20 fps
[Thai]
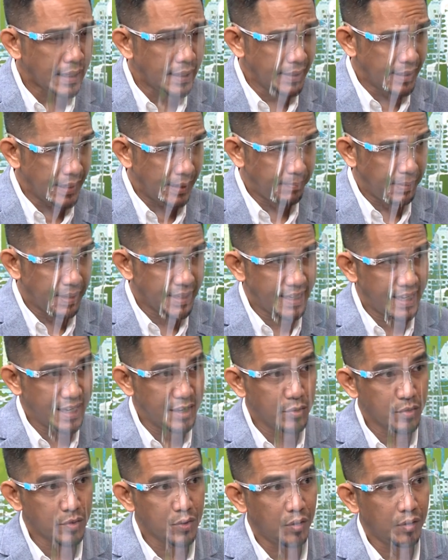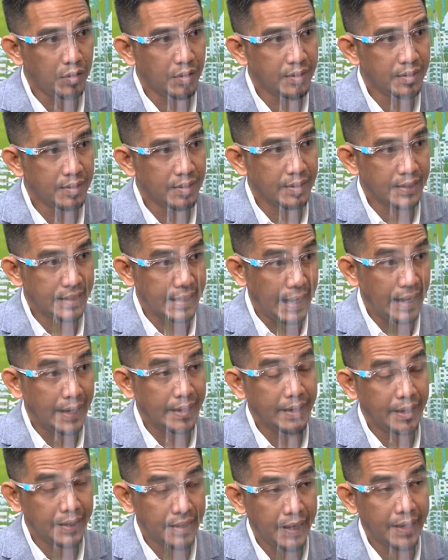เกิดจากปัจจัยอยู่2 อย่าง
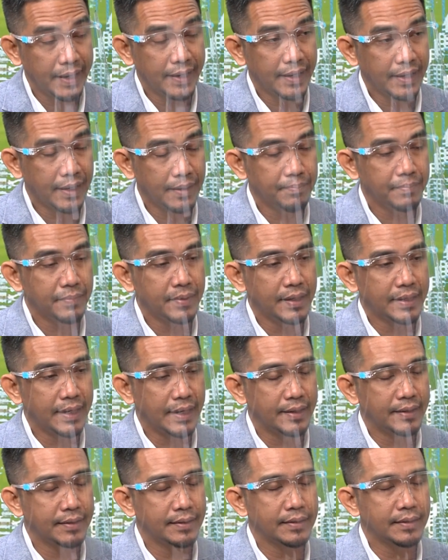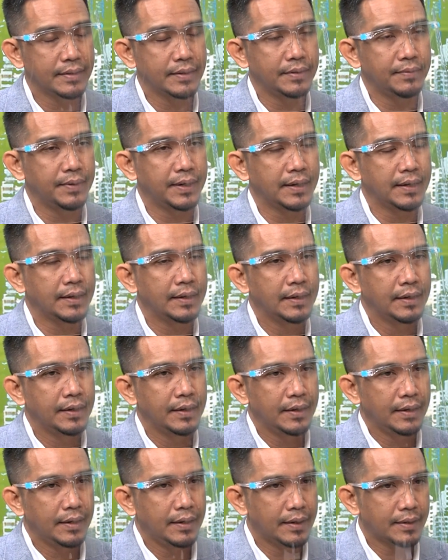ใหญ่ๆนะครับอาจารย์ก็คือว่า
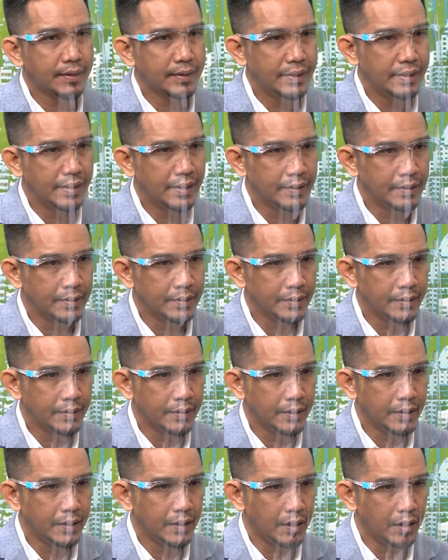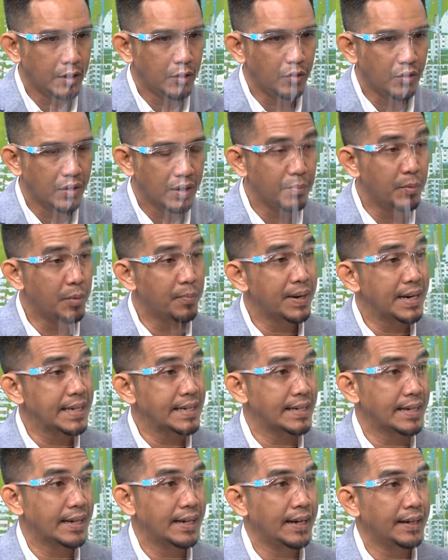เรื่องของระบบรา
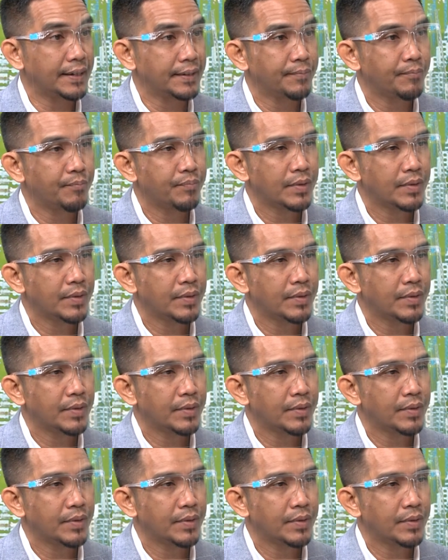ชการ